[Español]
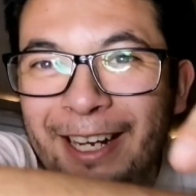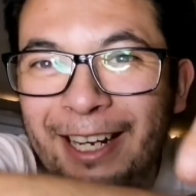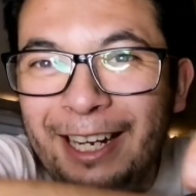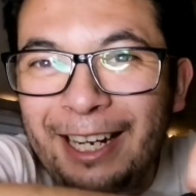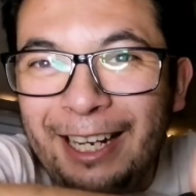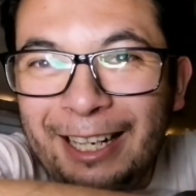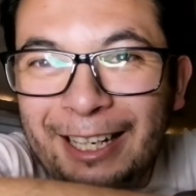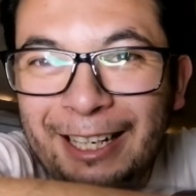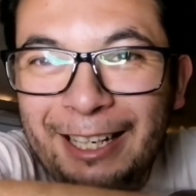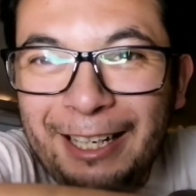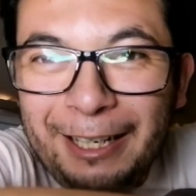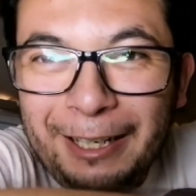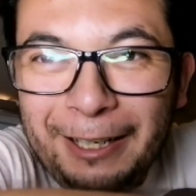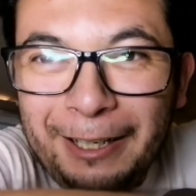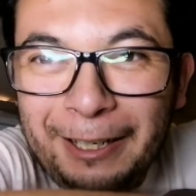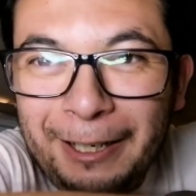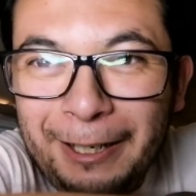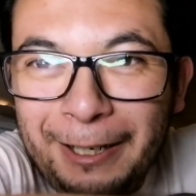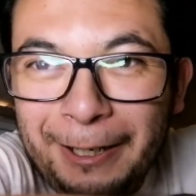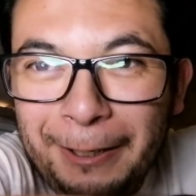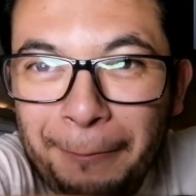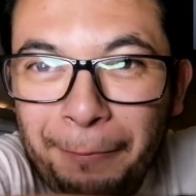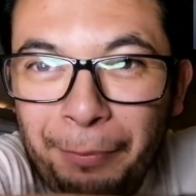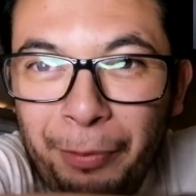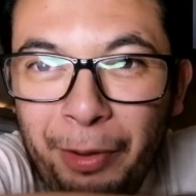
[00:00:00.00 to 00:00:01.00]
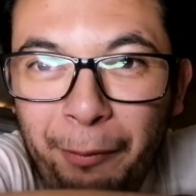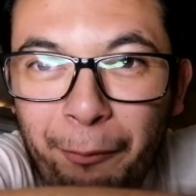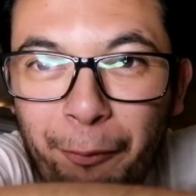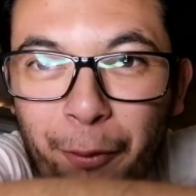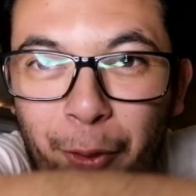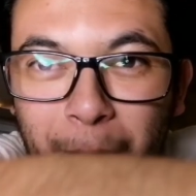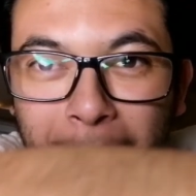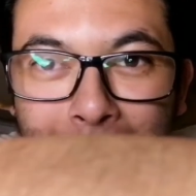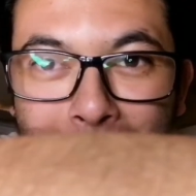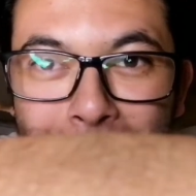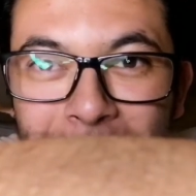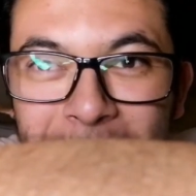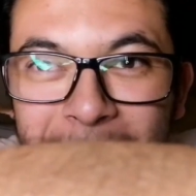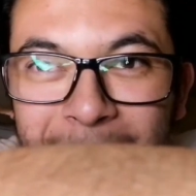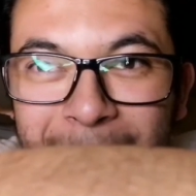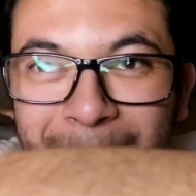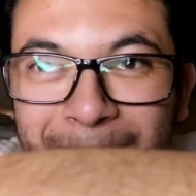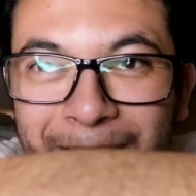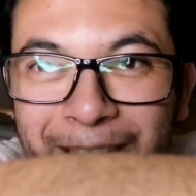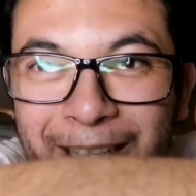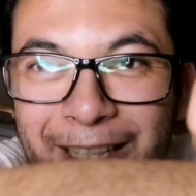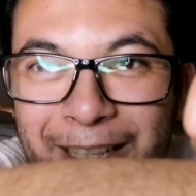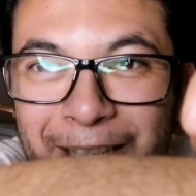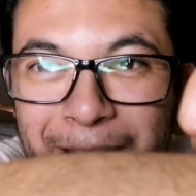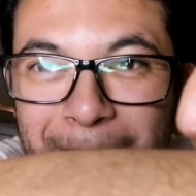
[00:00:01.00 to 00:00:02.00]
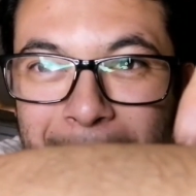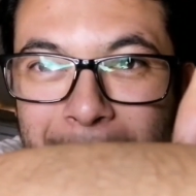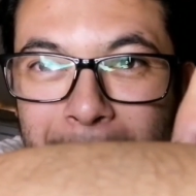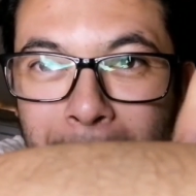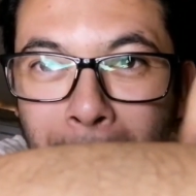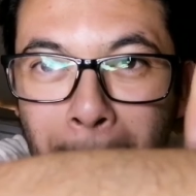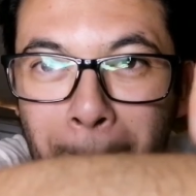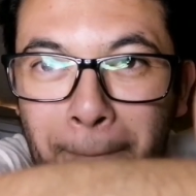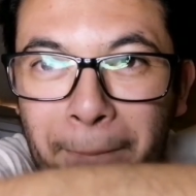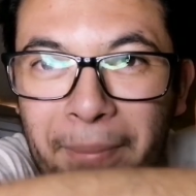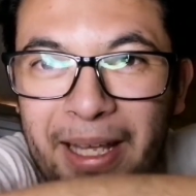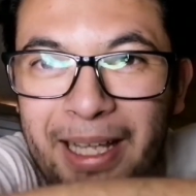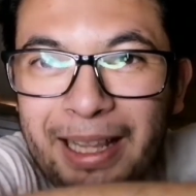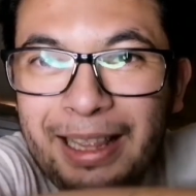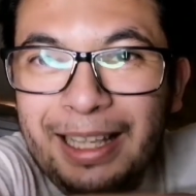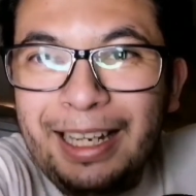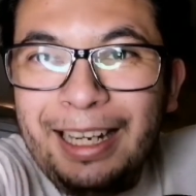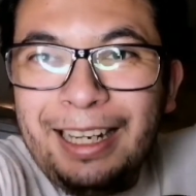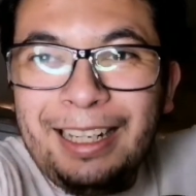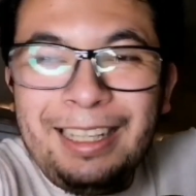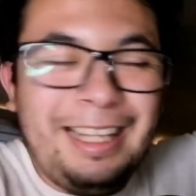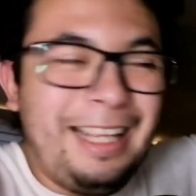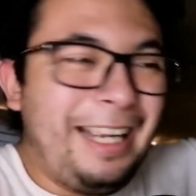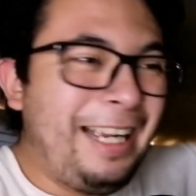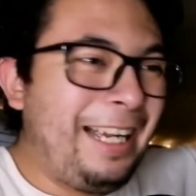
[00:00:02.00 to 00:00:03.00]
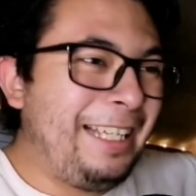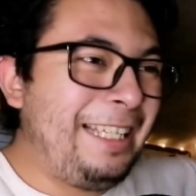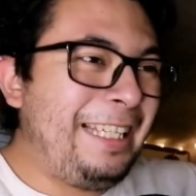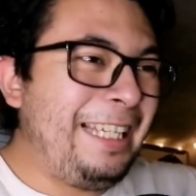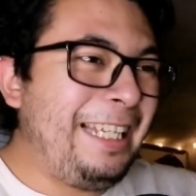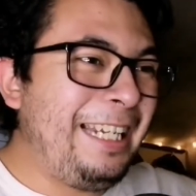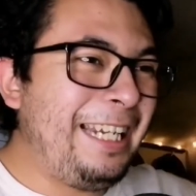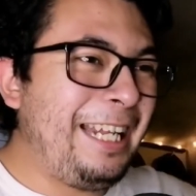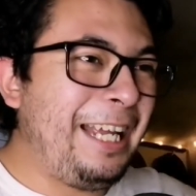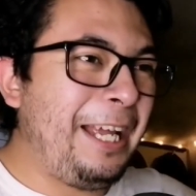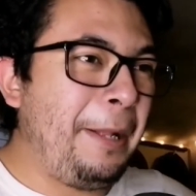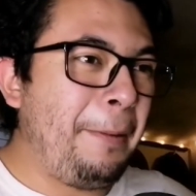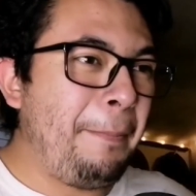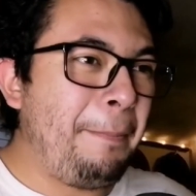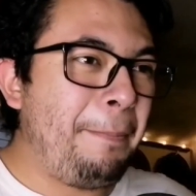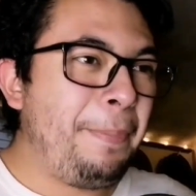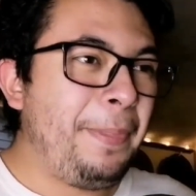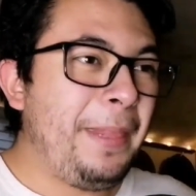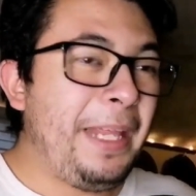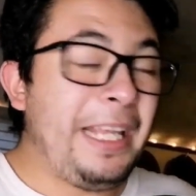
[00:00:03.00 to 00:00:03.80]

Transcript: la, enfoca mierda. La piel de, gallina.